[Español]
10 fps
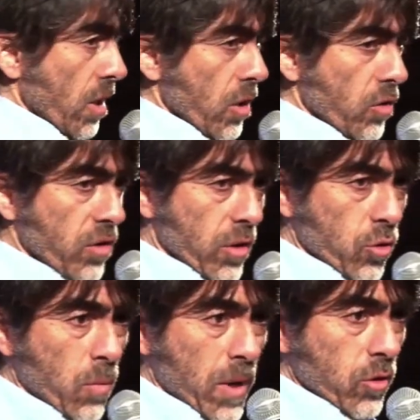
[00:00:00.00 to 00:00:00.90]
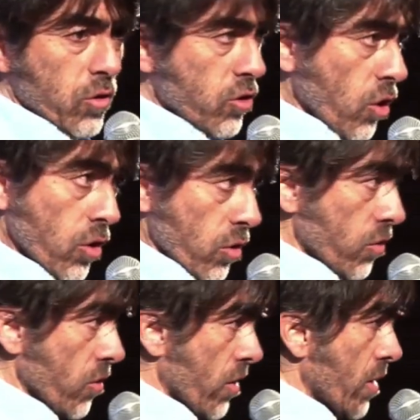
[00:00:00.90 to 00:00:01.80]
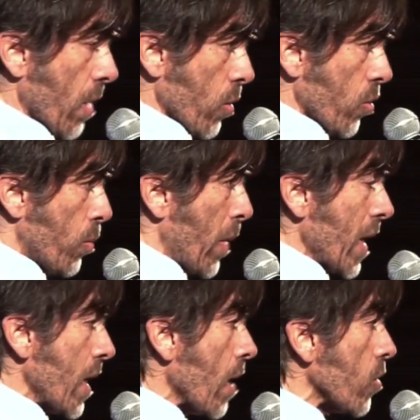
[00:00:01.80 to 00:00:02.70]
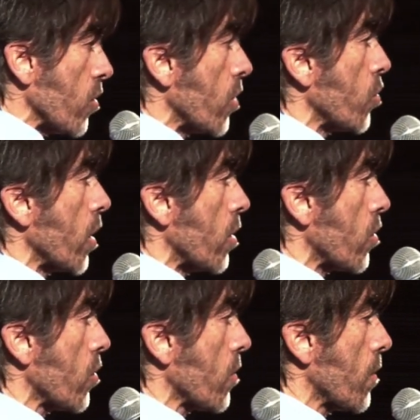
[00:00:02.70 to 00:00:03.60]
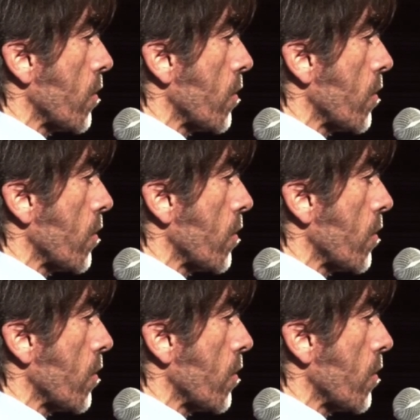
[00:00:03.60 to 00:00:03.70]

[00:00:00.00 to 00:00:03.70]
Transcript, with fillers: Los seres humanos todos estamos preñados de sueños.